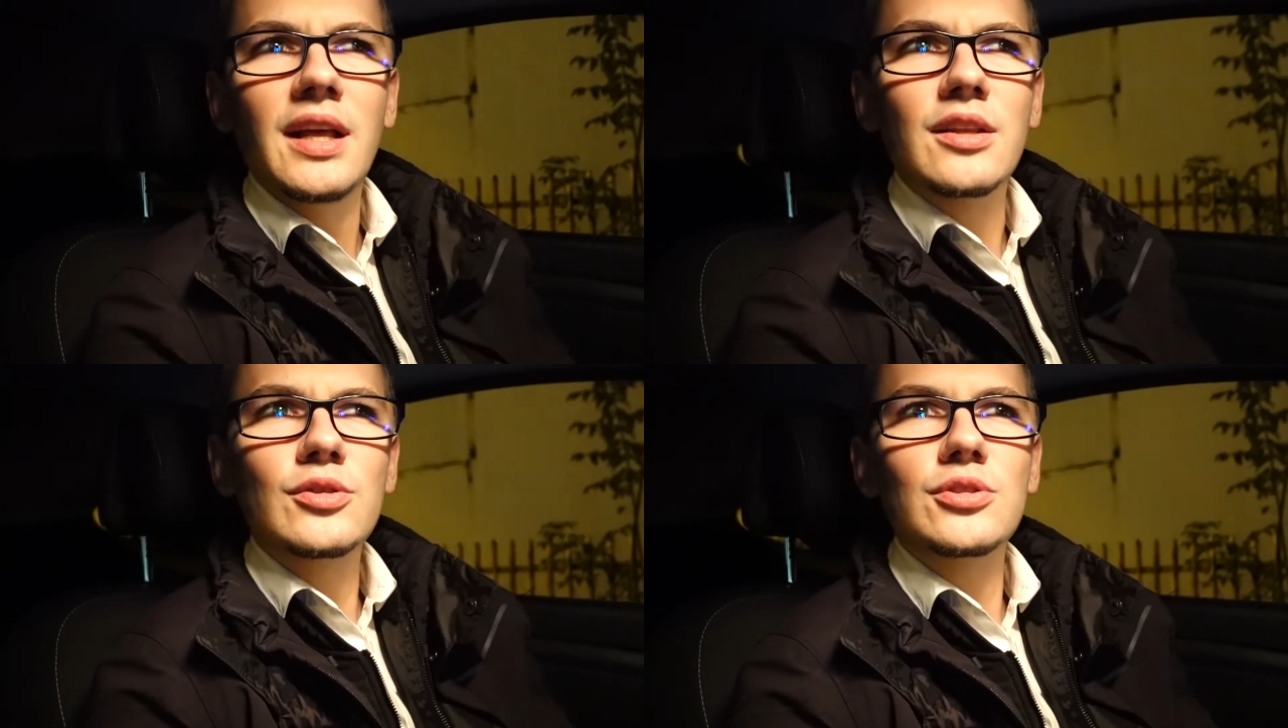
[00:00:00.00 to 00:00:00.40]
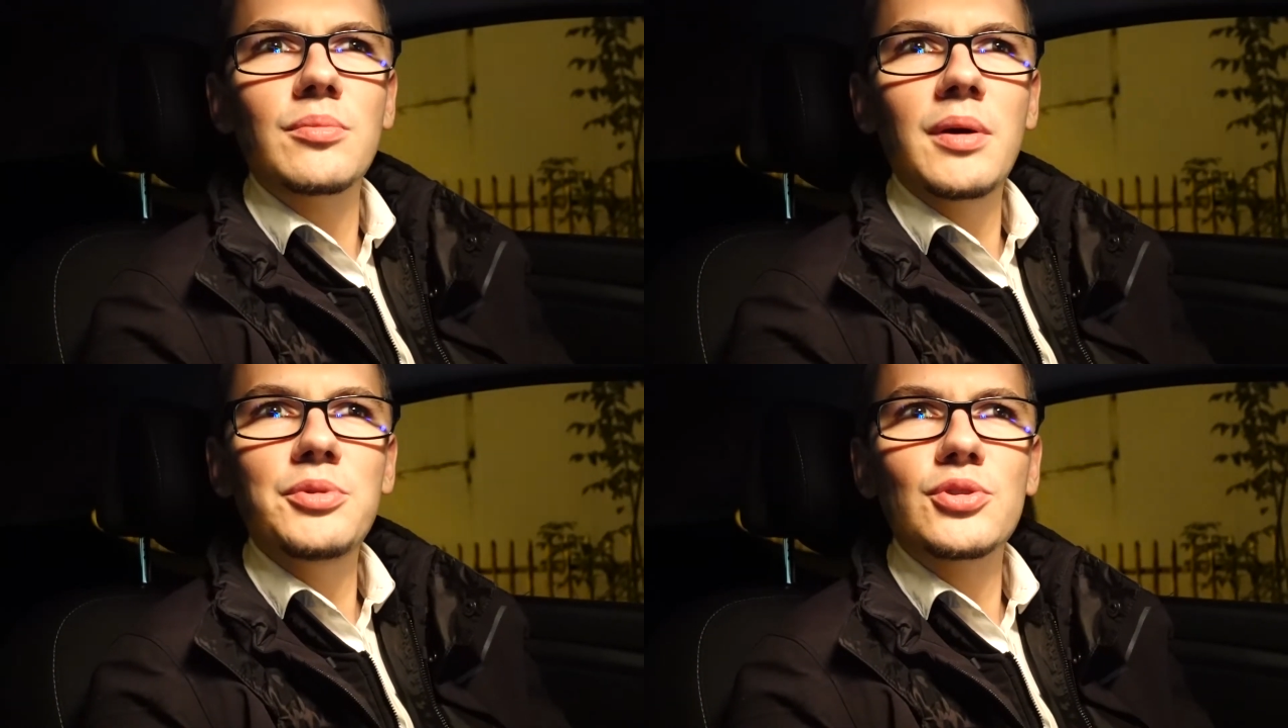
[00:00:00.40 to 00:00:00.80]
dlatego że
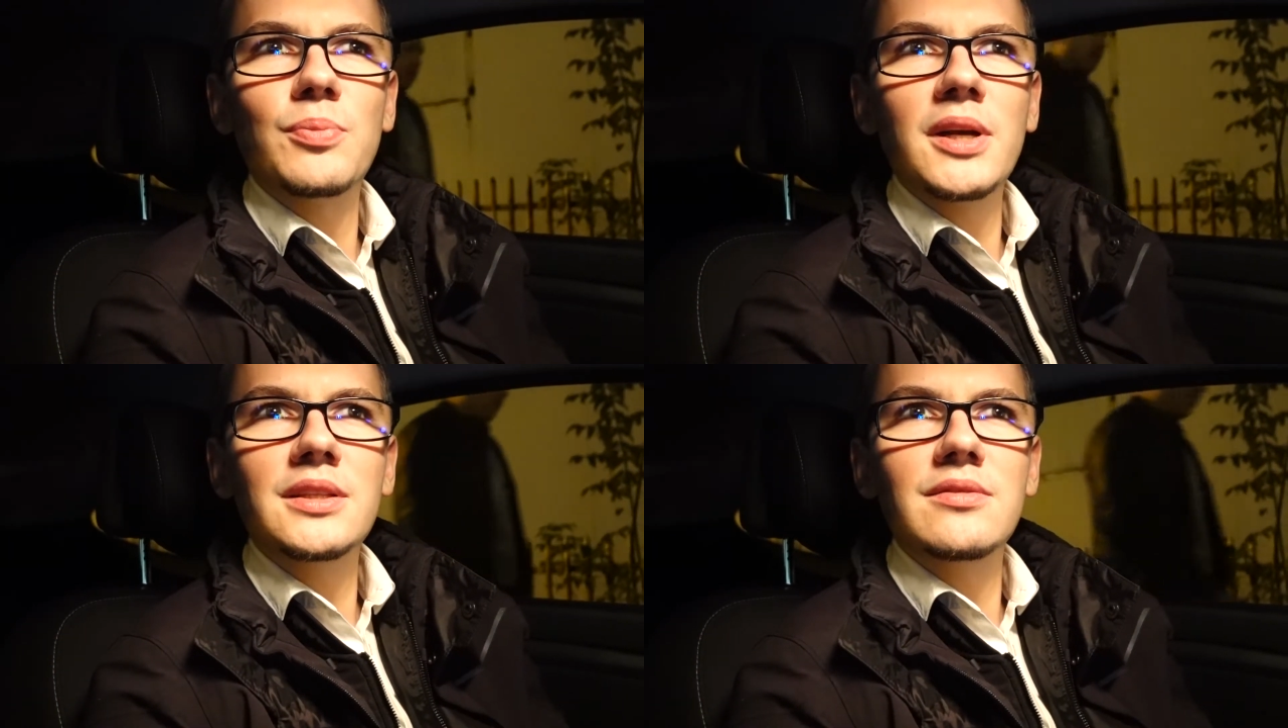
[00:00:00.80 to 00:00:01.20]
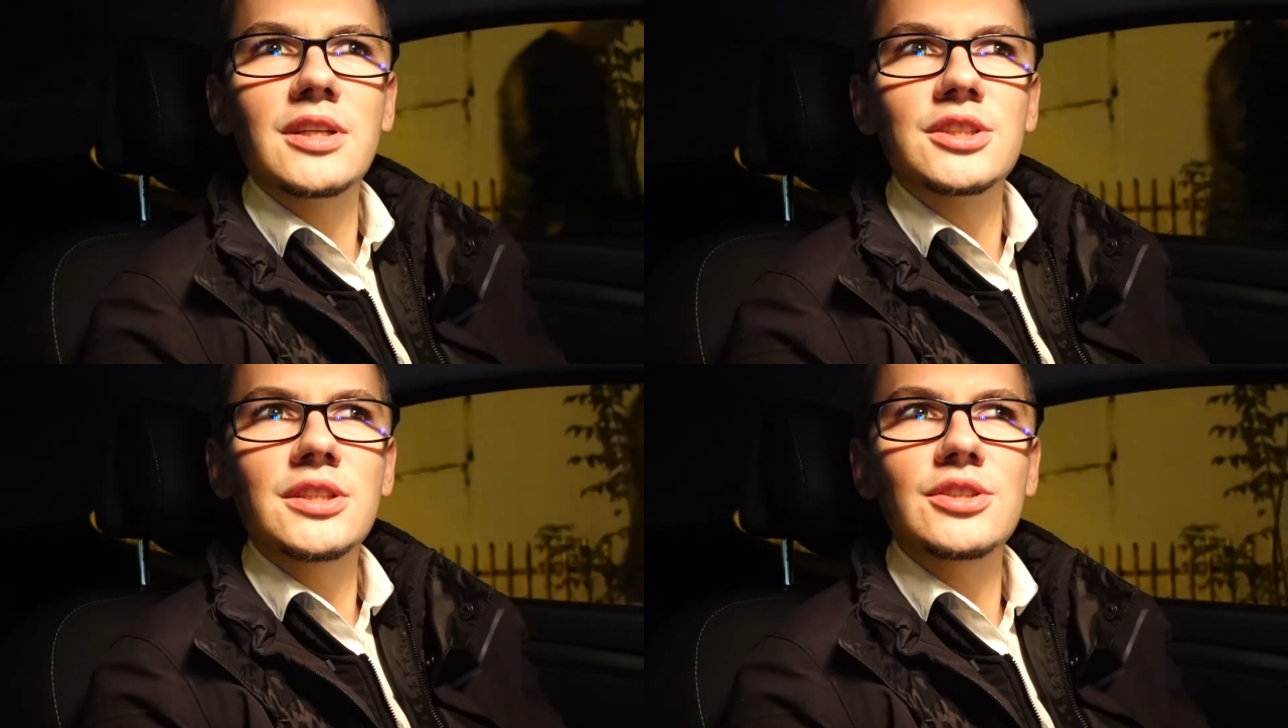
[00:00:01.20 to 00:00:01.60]
mam nieodparte
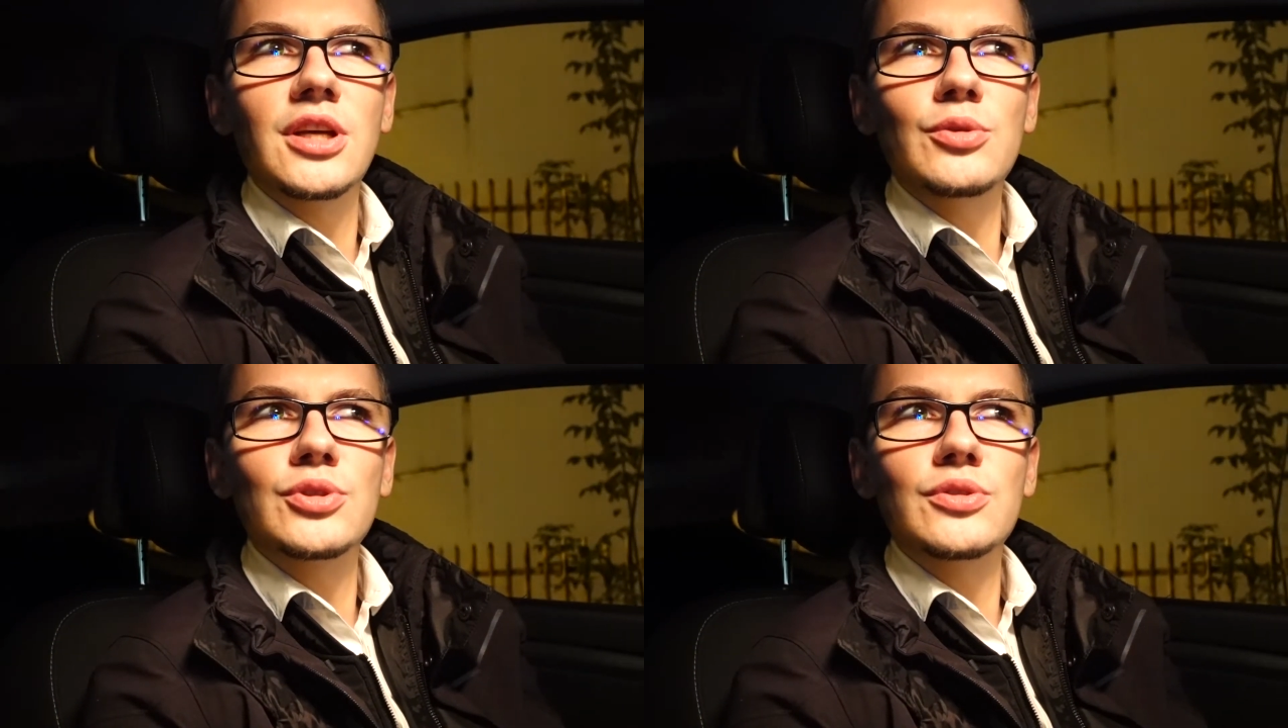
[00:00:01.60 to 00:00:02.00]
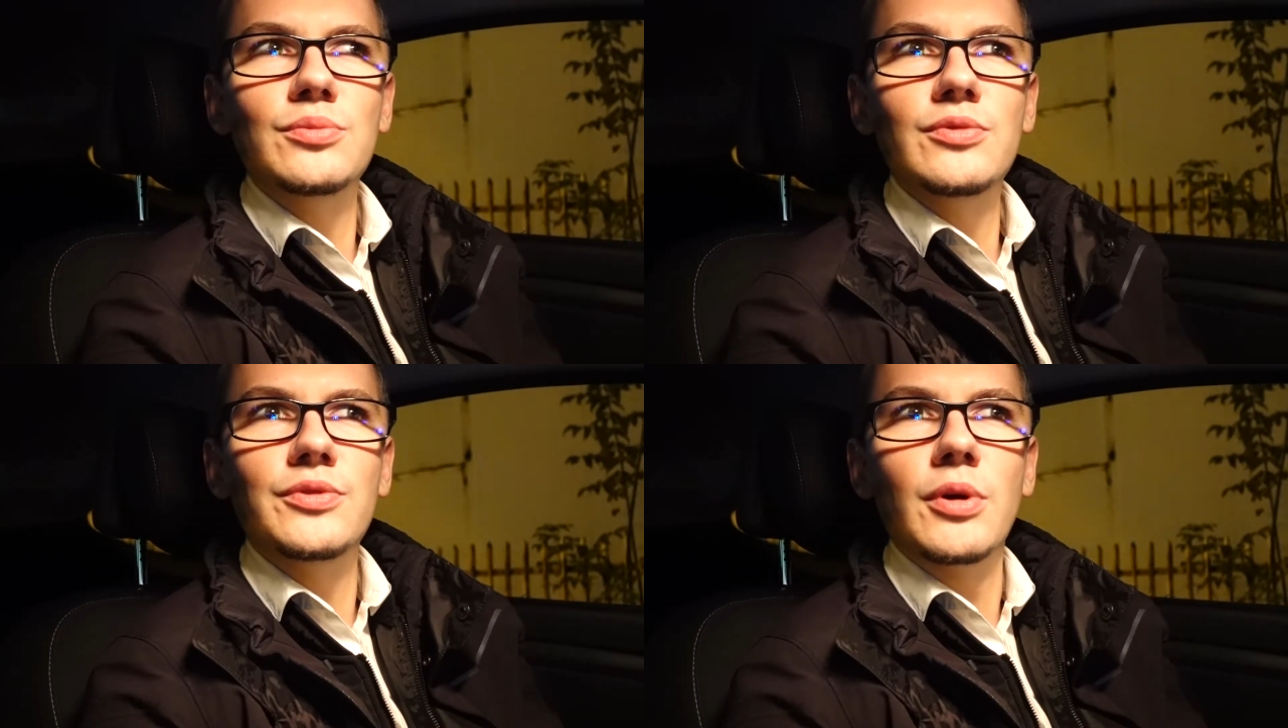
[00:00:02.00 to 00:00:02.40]
wrażenie, że ja już o tym
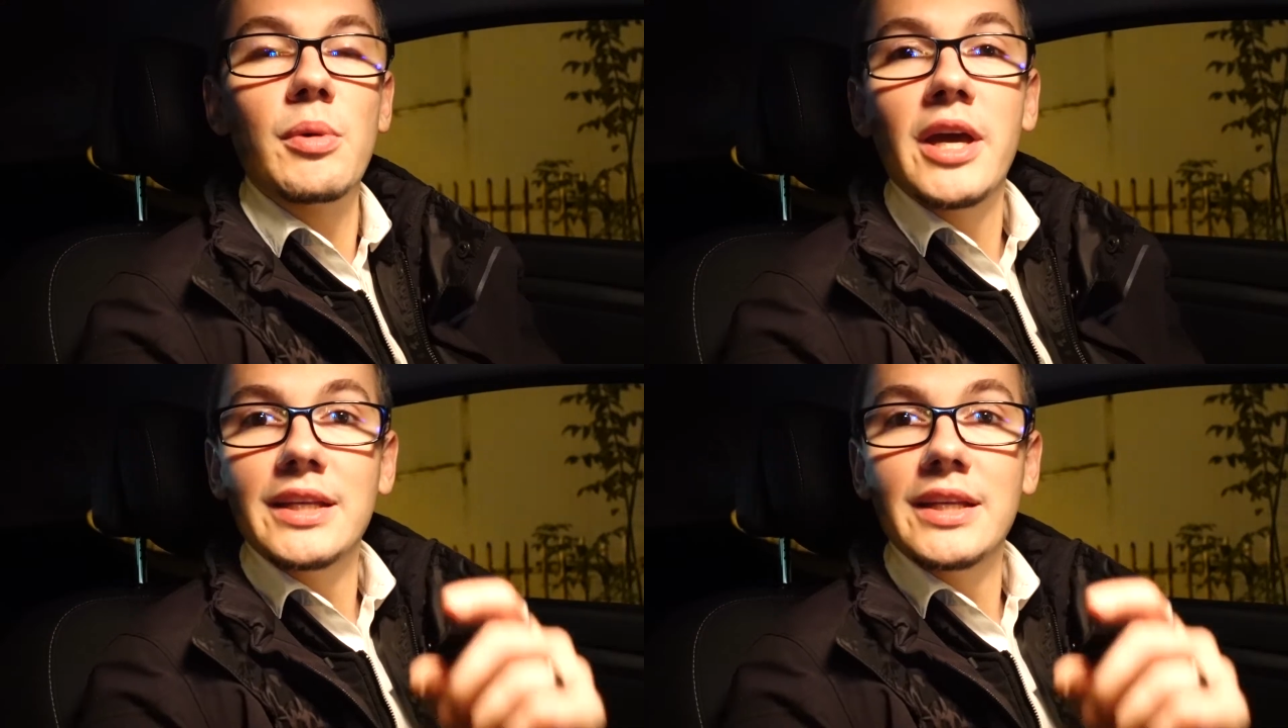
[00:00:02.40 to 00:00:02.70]
mówiłem.